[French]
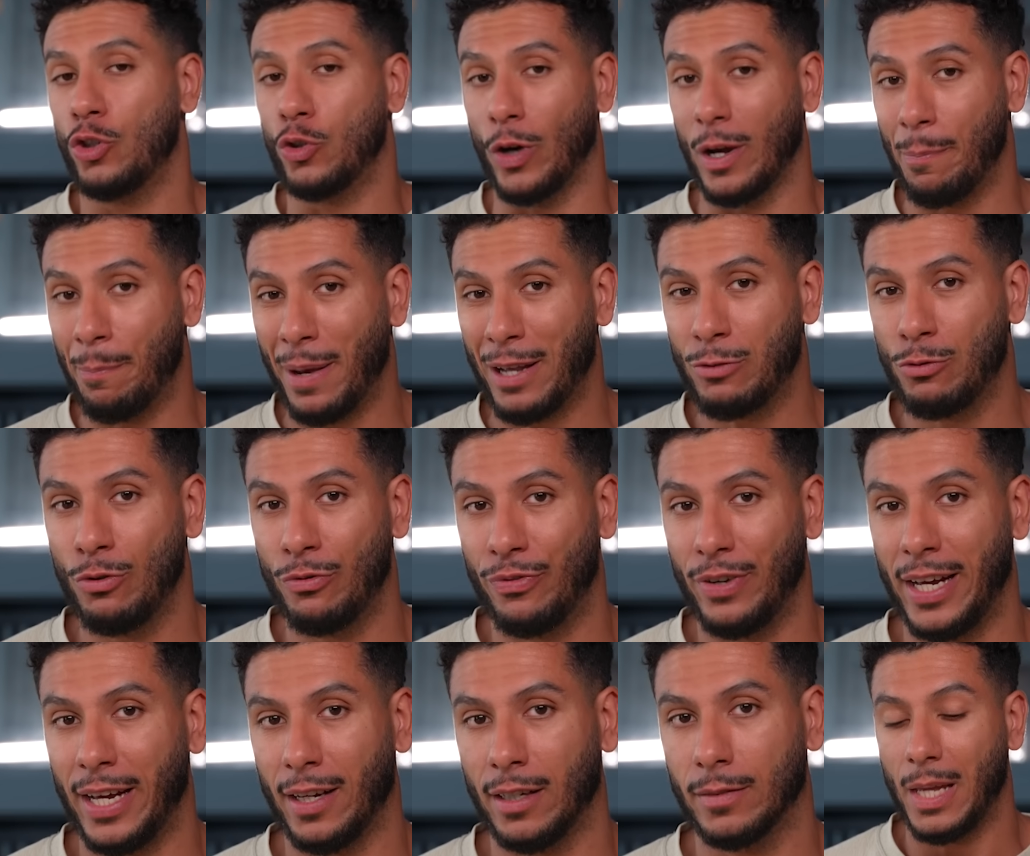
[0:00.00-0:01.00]
j'aurais pas dû le
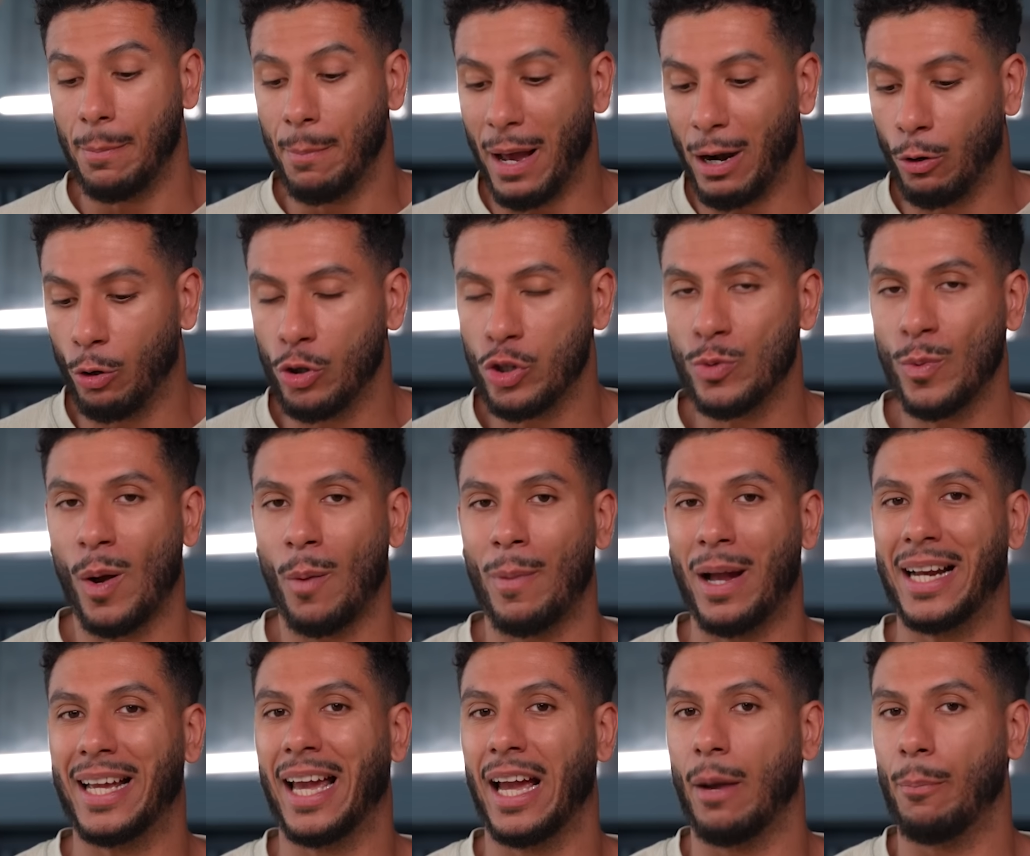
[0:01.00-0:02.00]
faire, et malheureusement,
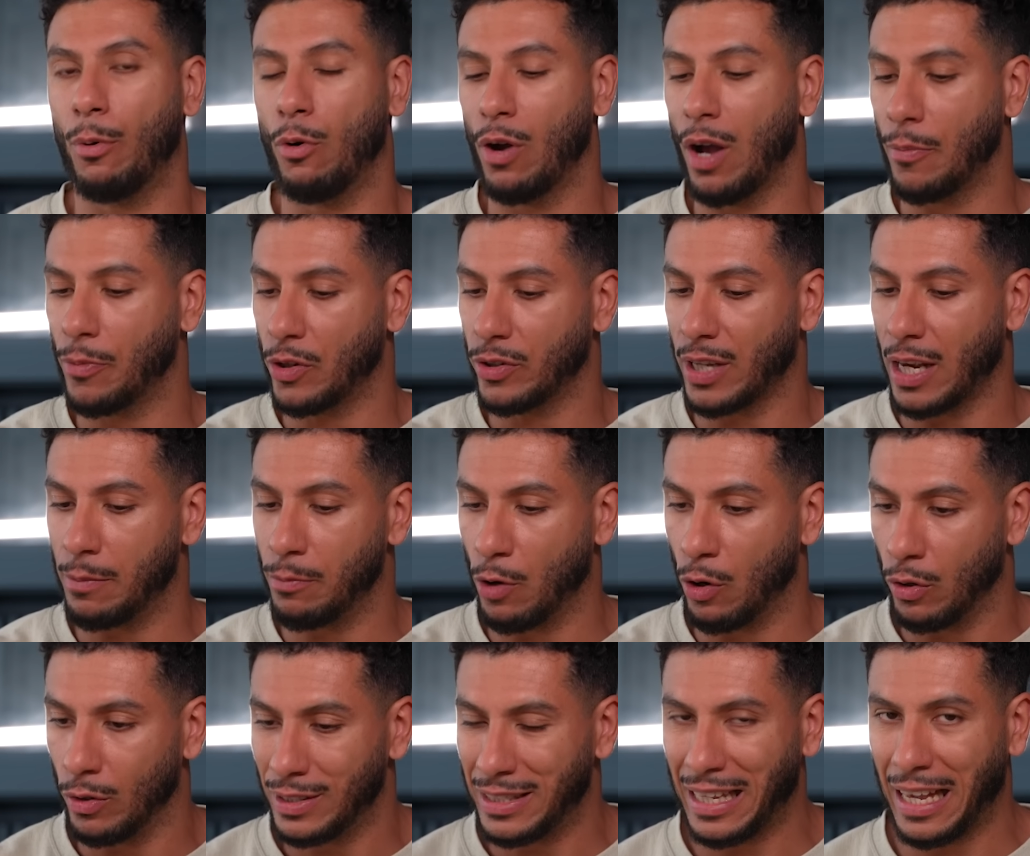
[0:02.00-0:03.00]
malgré un programme
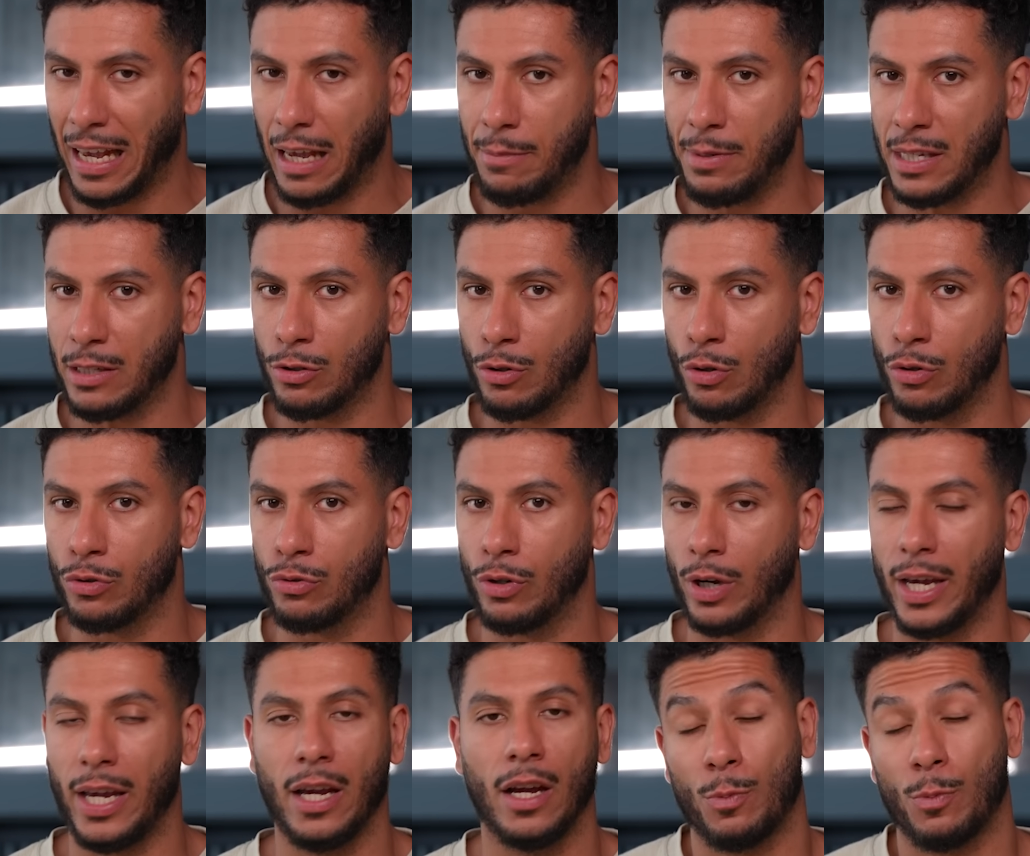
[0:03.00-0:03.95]
d'entraînement très bien structuré,